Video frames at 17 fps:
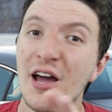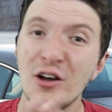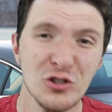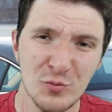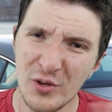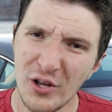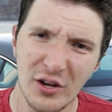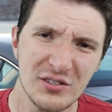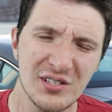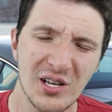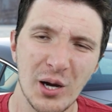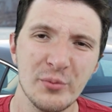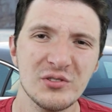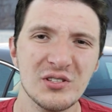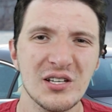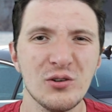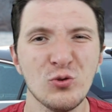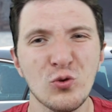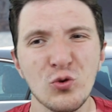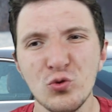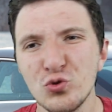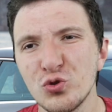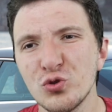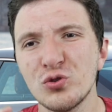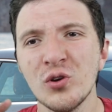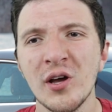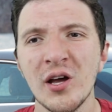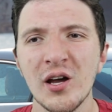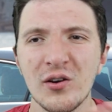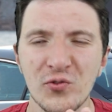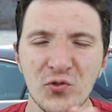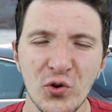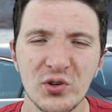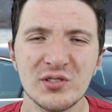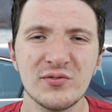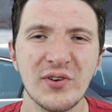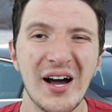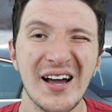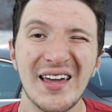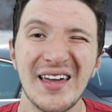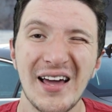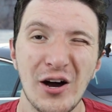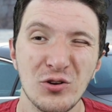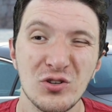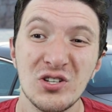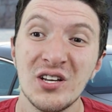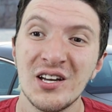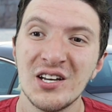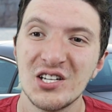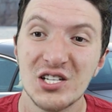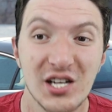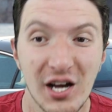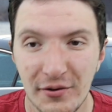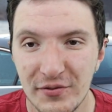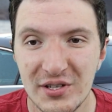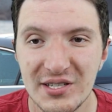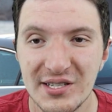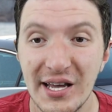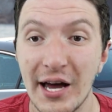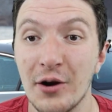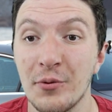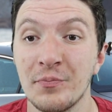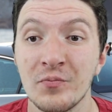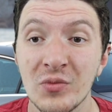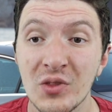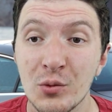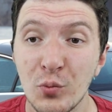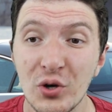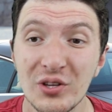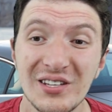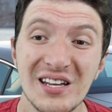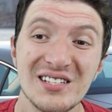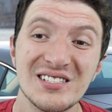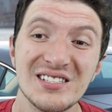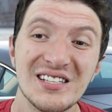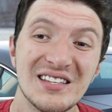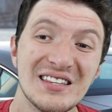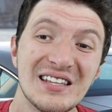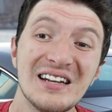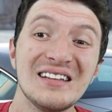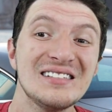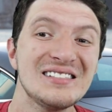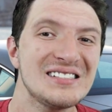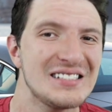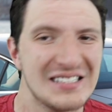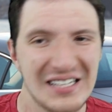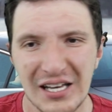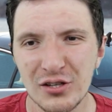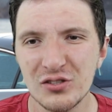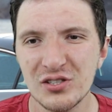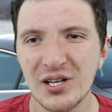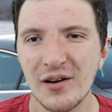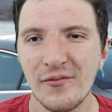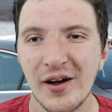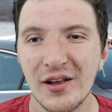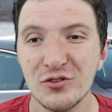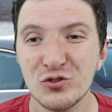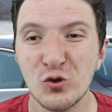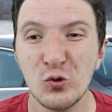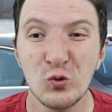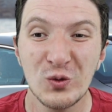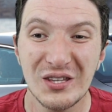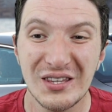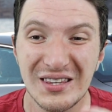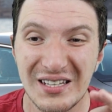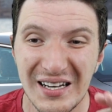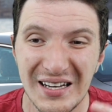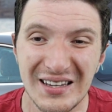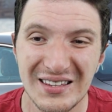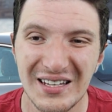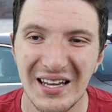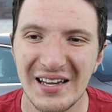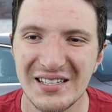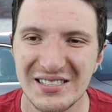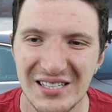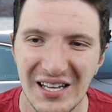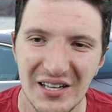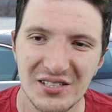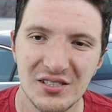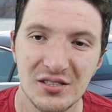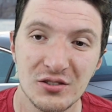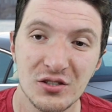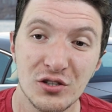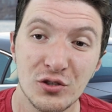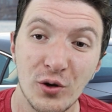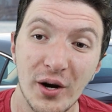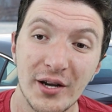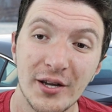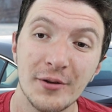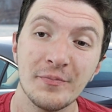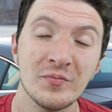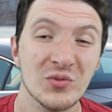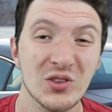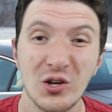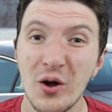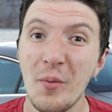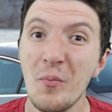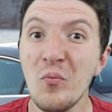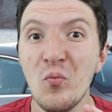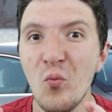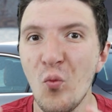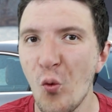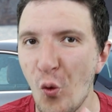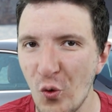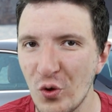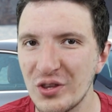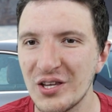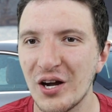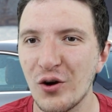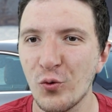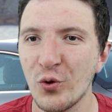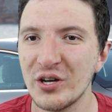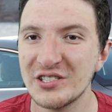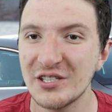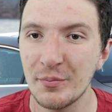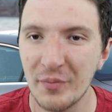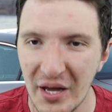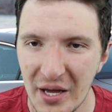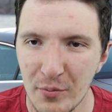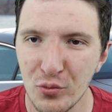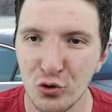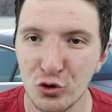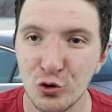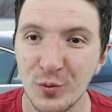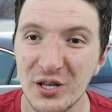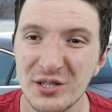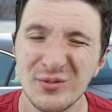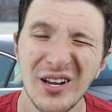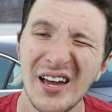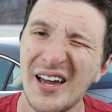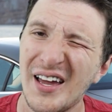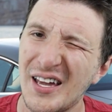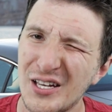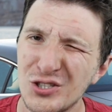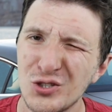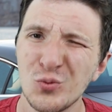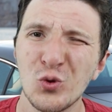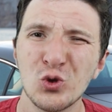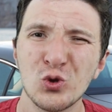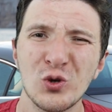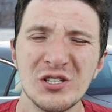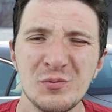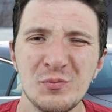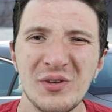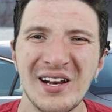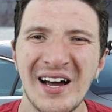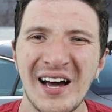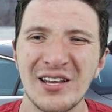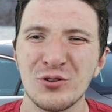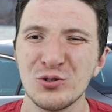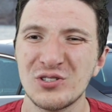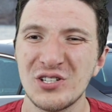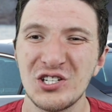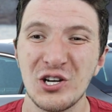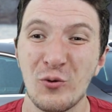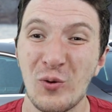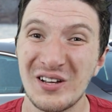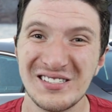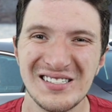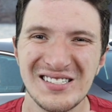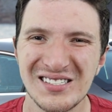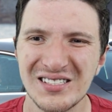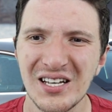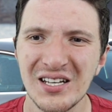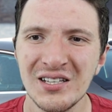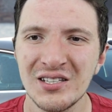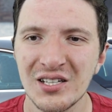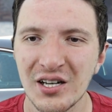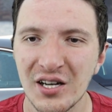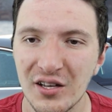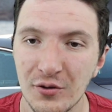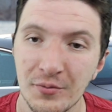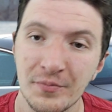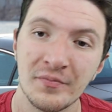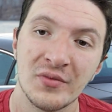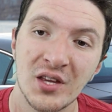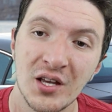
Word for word: é um dos melhores câmbios que o conjunto Volkswagen e Audi já fizeram. Potência de 300 cavalos com 36 kg de torque. Então é muita coisa, é bem bruto mesmo. Isso é um motor aspirado, ou seja, é quase instantâneo.